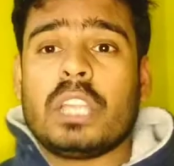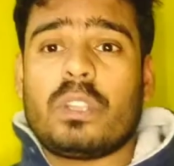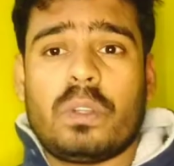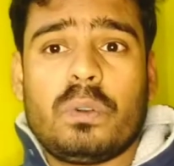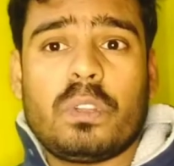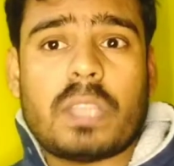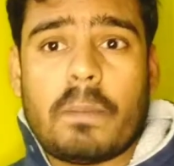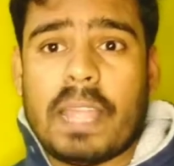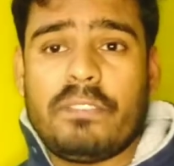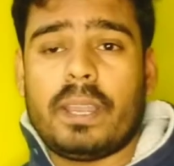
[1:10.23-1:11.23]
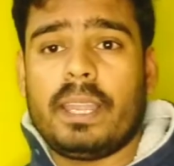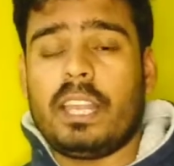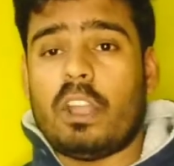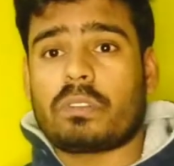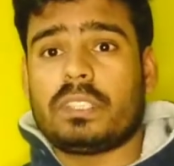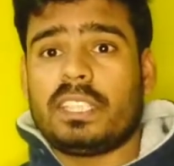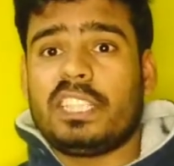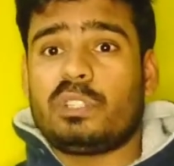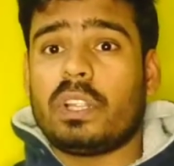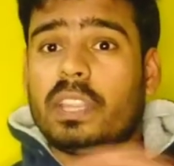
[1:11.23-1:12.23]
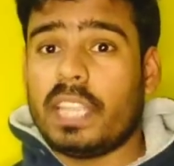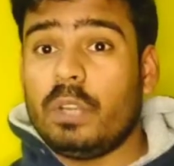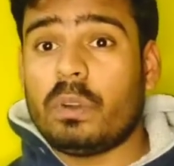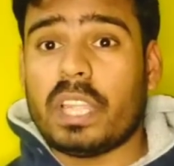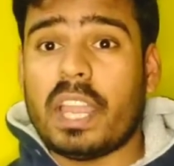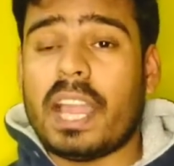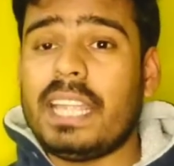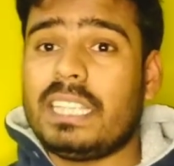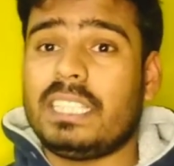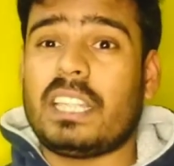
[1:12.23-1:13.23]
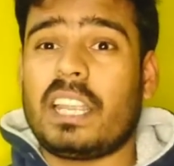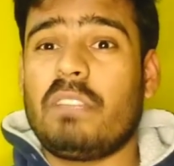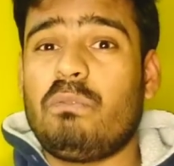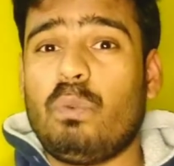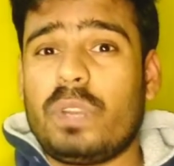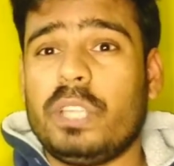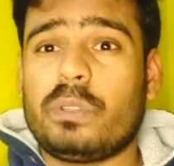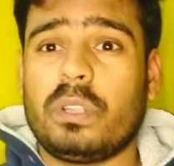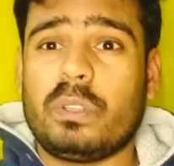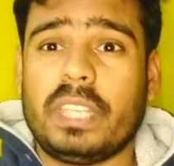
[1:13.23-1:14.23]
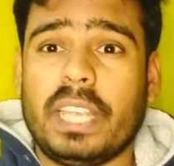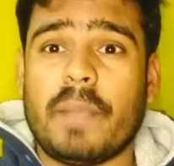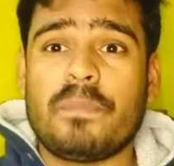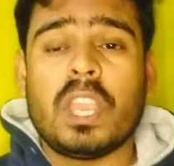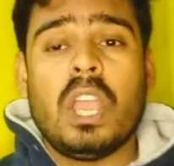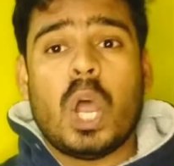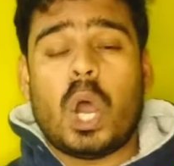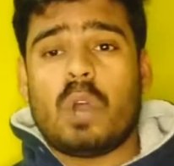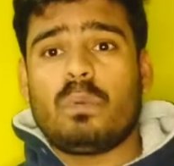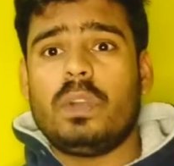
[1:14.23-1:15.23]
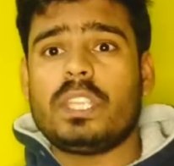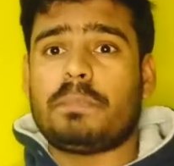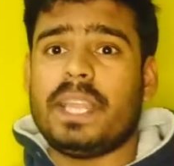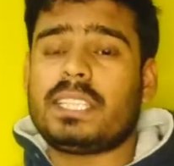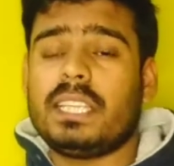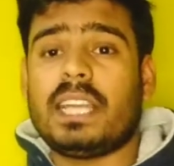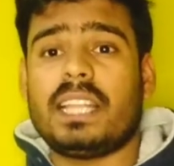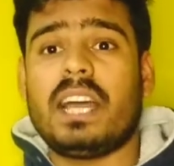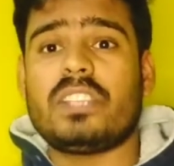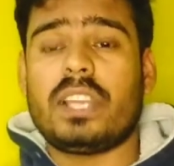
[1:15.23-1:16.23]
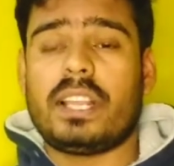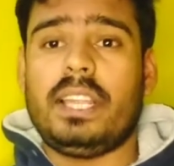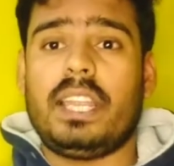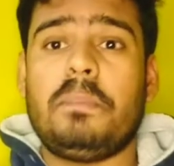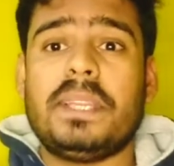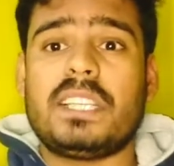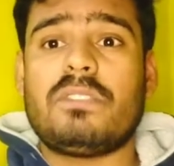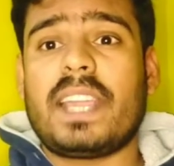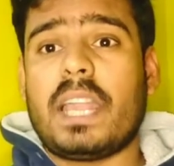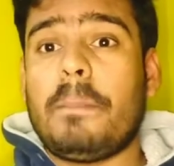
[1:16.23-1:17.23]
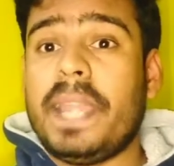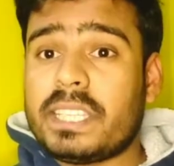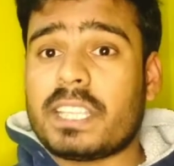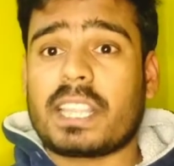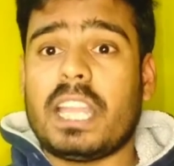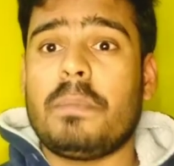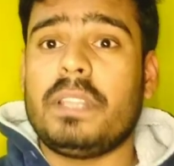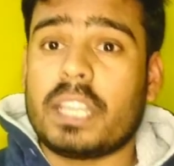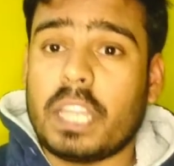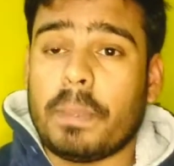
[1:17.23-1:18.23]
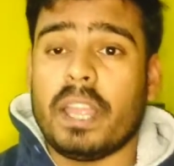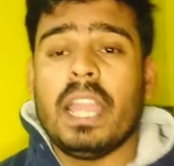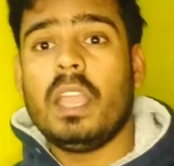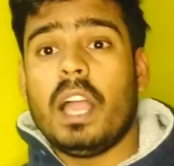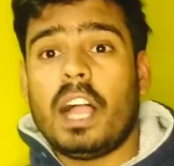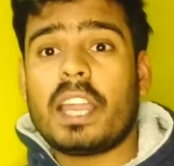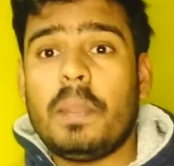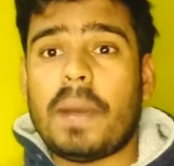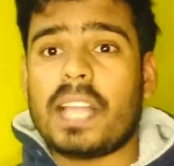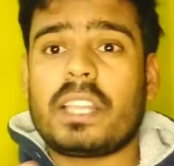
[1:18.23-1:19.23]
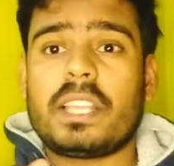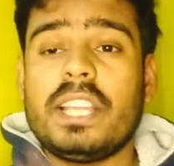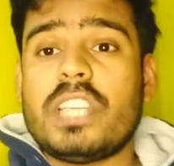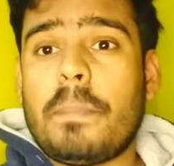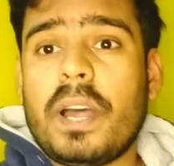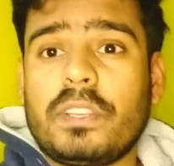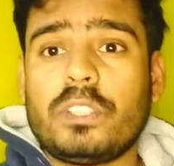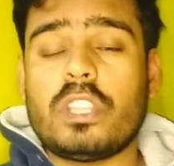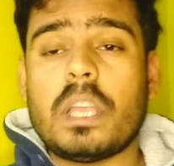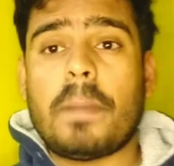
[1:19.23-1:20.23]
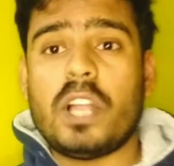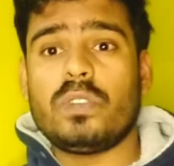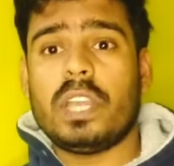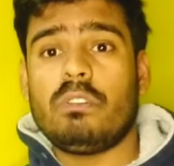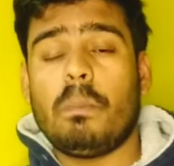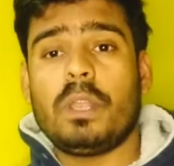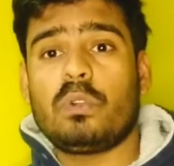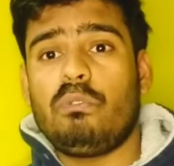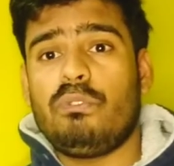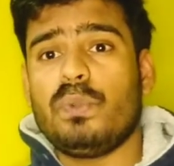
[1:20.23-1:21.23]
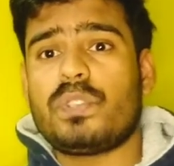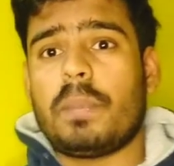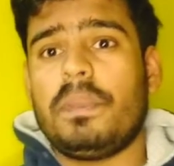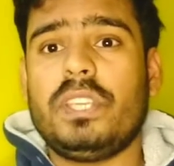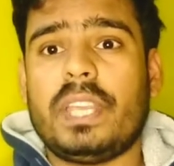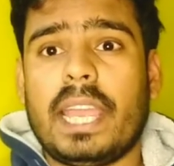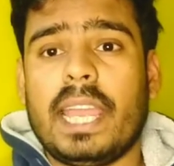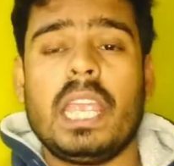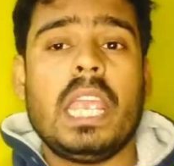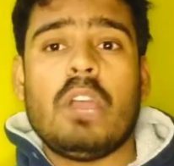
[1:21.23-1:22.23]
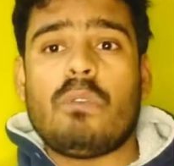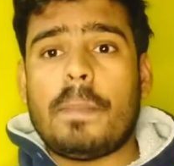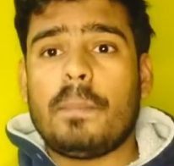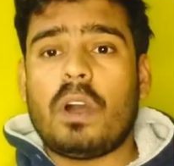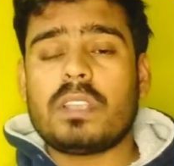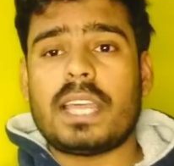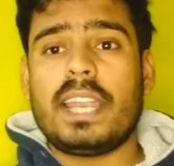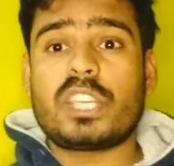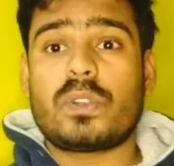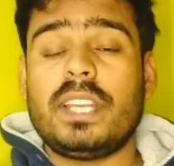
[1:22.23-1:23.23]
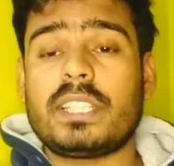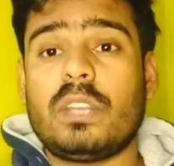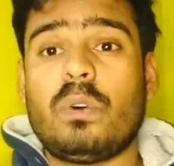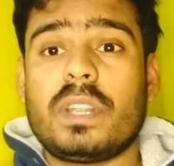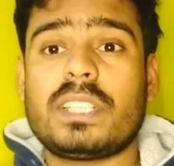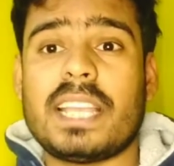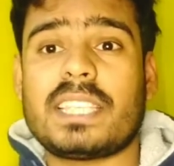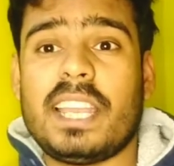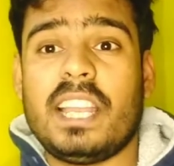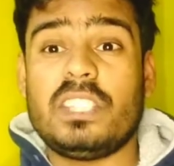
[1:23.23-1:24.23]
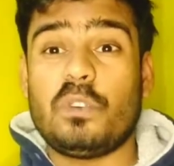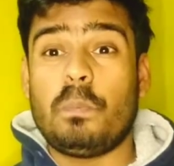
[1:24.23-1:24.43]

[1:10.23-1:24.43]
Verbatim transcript: क्योंकि उनको सर्वाइव करने के लिए ऑक्सीजन की जरूरत नहीं होती है ना ही किसी तरह की फूड की जरूरत होती है और वो स्पेस से ज्यादा अच्छा क्लियर इमेजेस वगैरह भेज सकते हैं हमें धरती पे अगर हम बात करते हैं जापान की तो जापान जो है ना वो बिल्कुल फ्यूचर में जी रहा है वहां पे बहुत सारे रेस्टोरेंट्स एंड होटल्स ऐसे हैं ना जो